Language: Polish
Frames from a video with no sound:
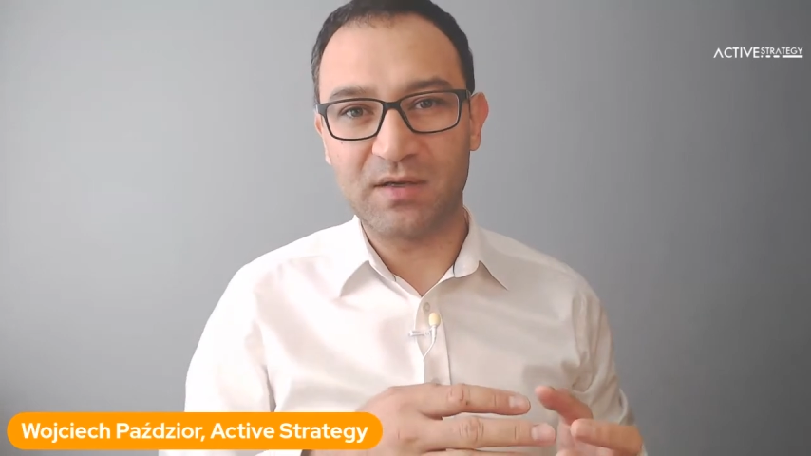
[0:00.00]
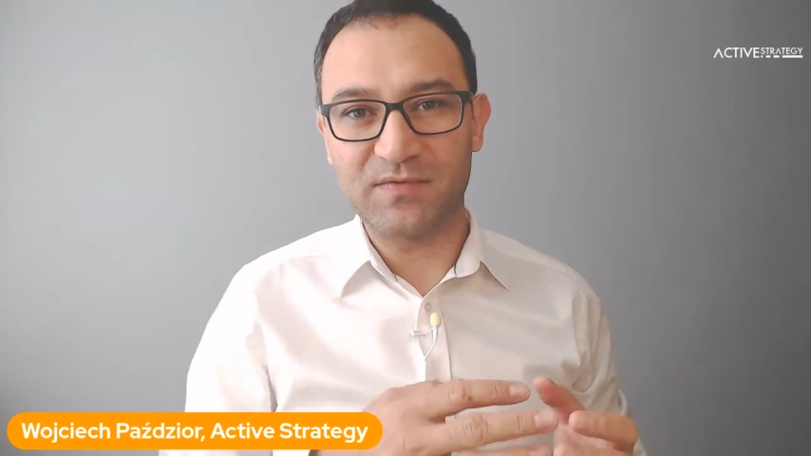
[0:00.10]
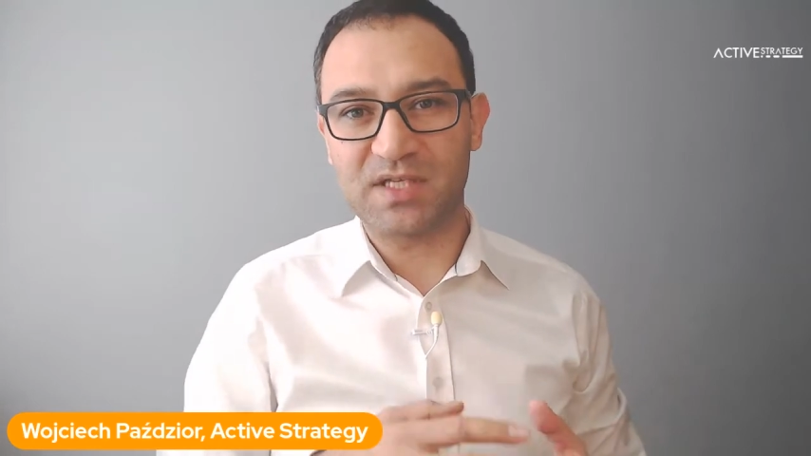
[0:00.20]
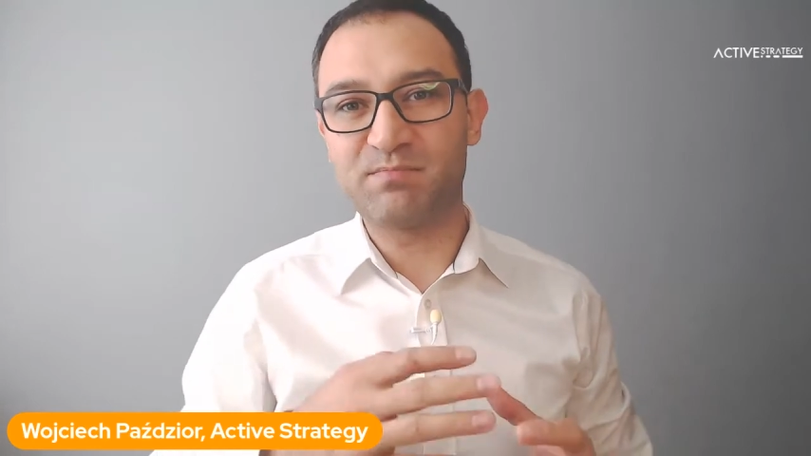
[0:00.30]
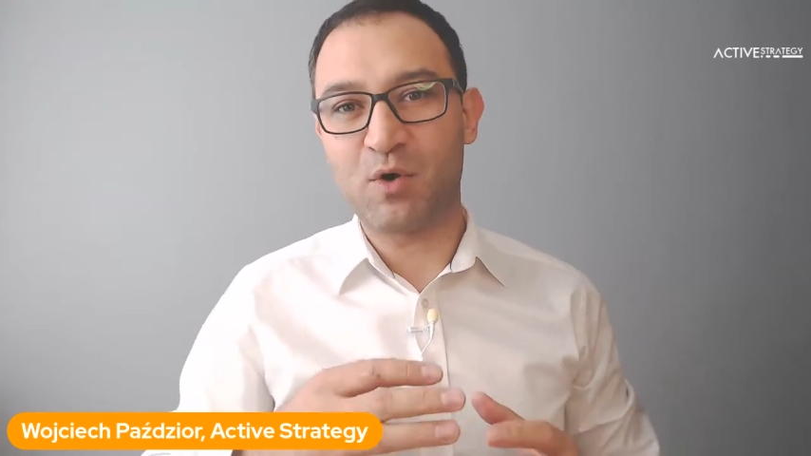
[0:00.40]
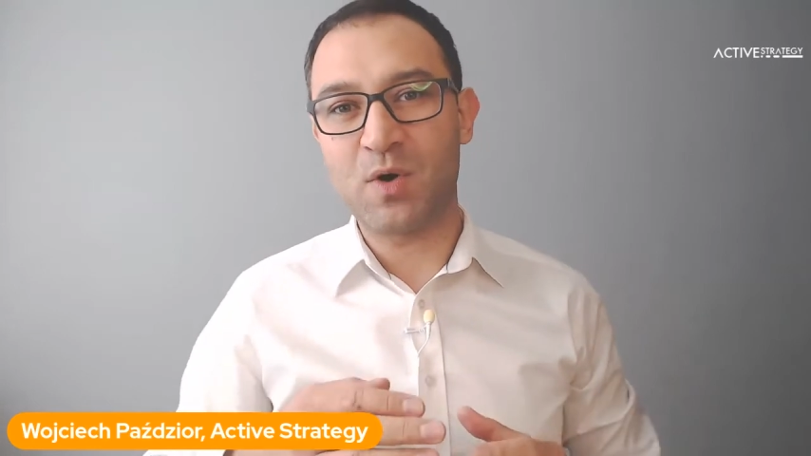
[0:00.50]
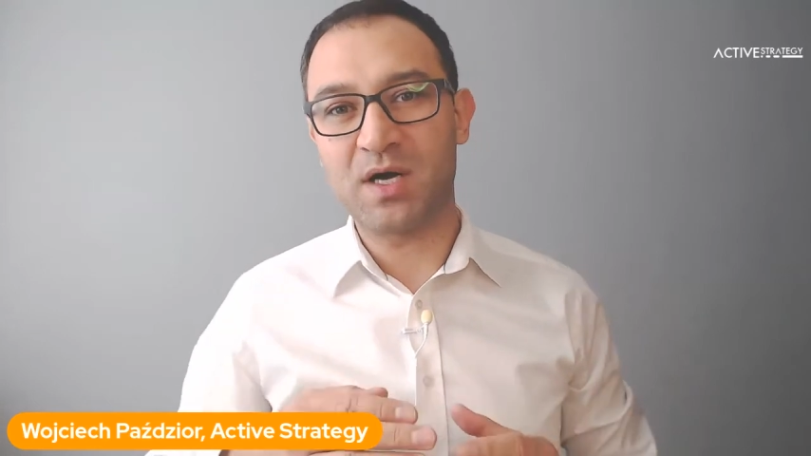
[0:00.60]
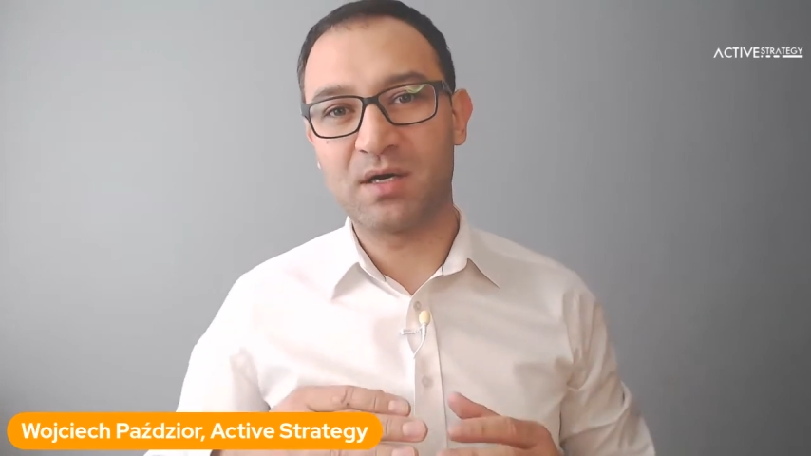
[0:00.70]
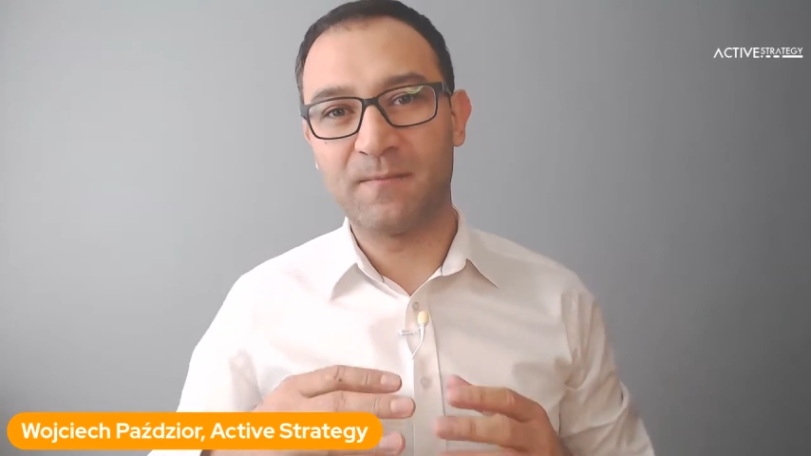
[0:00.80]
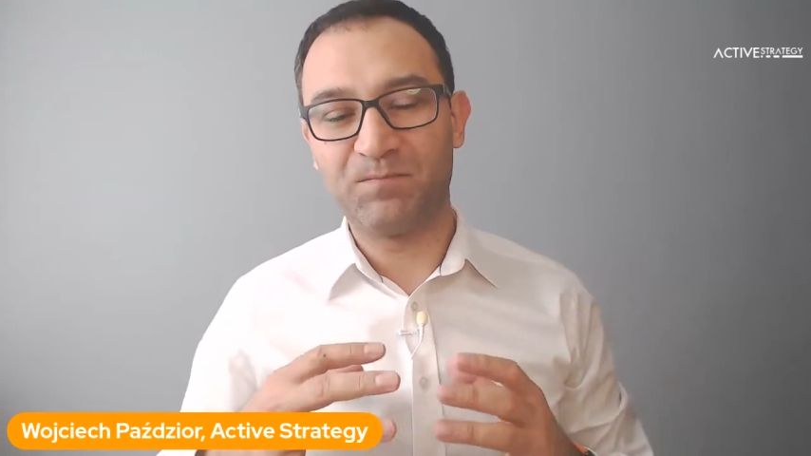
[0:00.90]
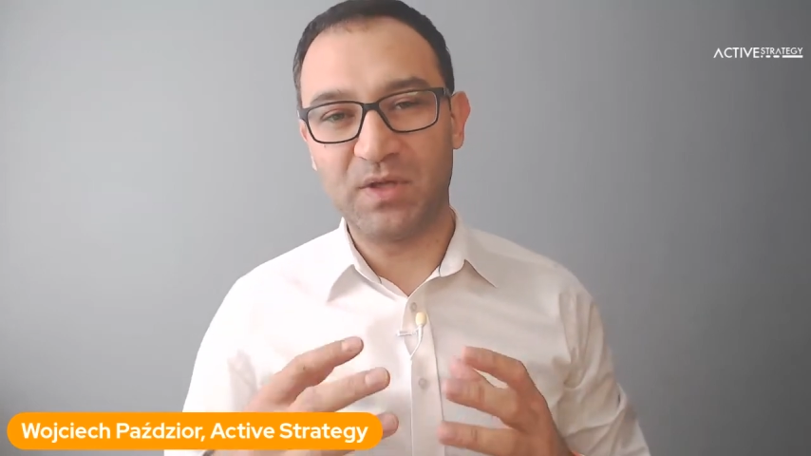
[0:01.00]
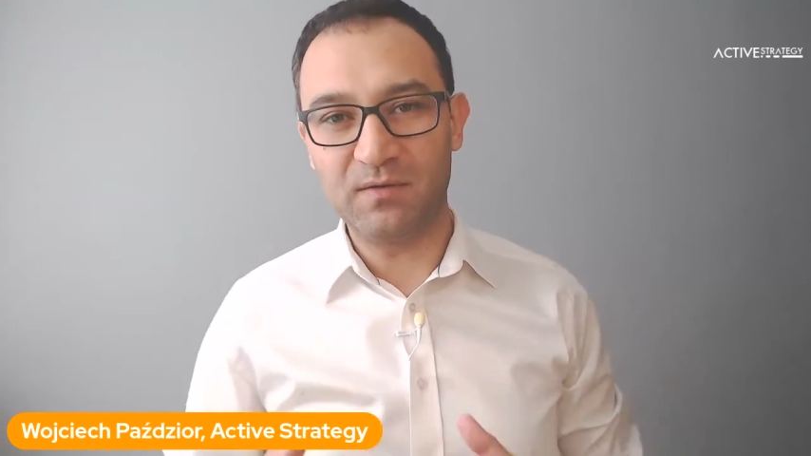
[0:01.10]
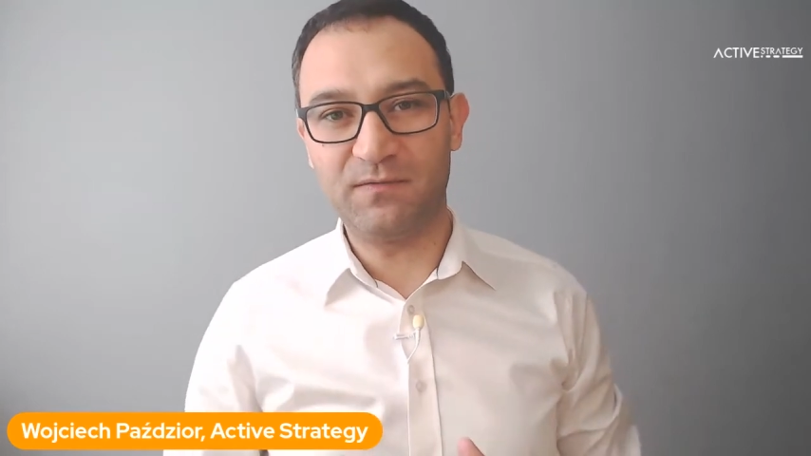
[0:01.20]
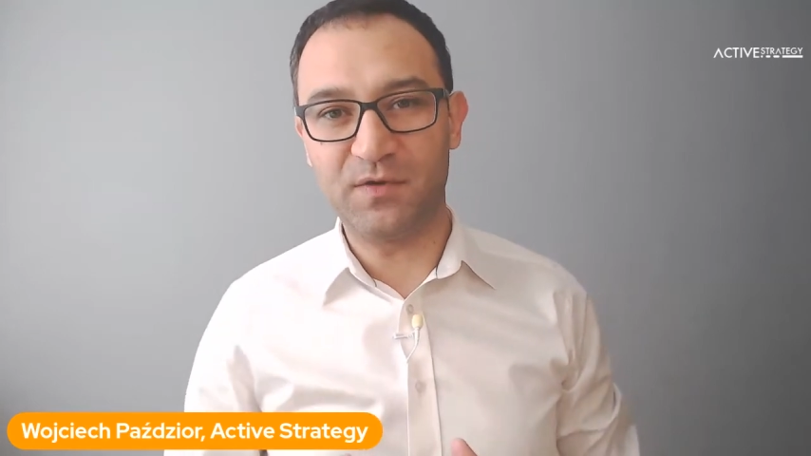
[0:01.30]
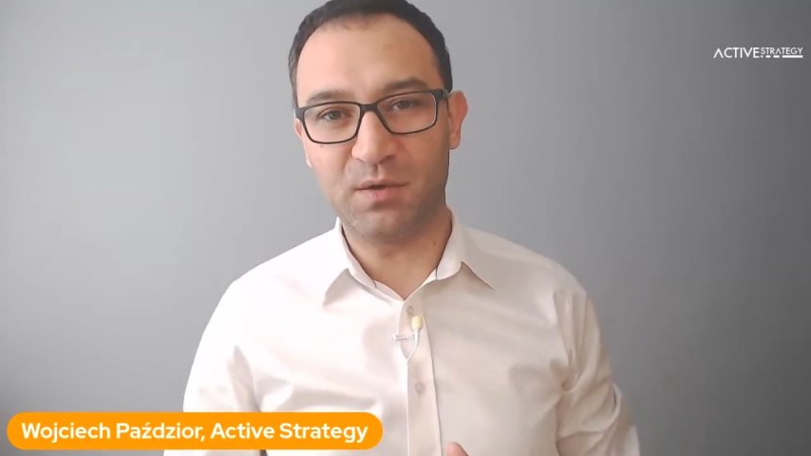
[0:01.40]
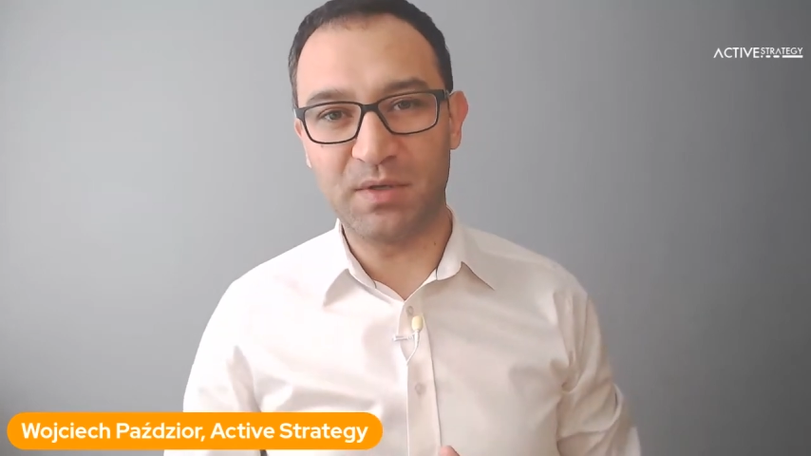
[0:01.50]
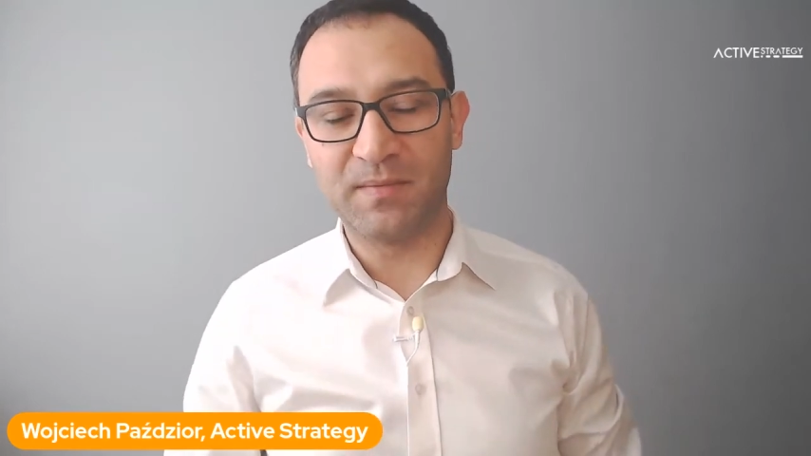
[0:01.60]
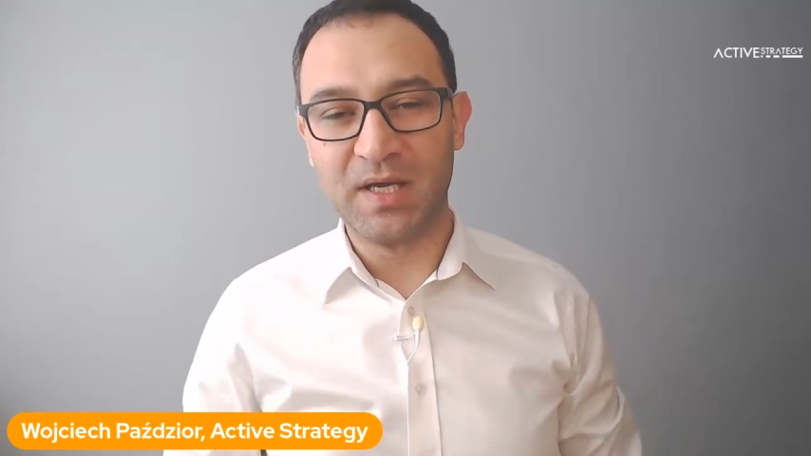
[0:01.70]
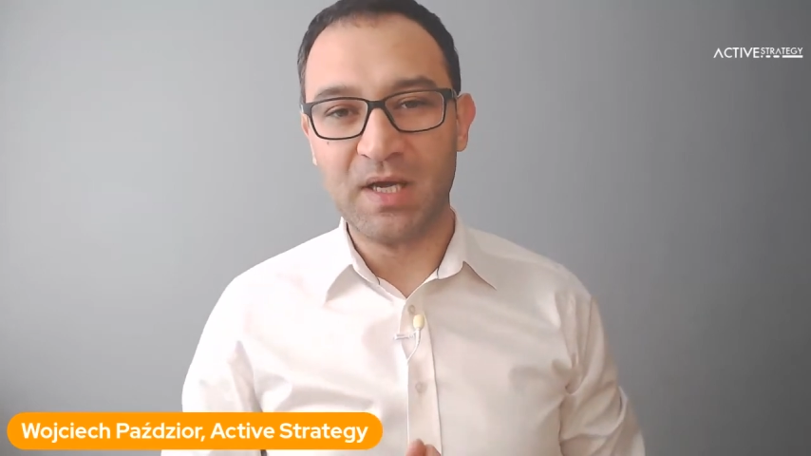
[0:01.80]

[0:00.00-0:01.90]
w zespołach i w firmie.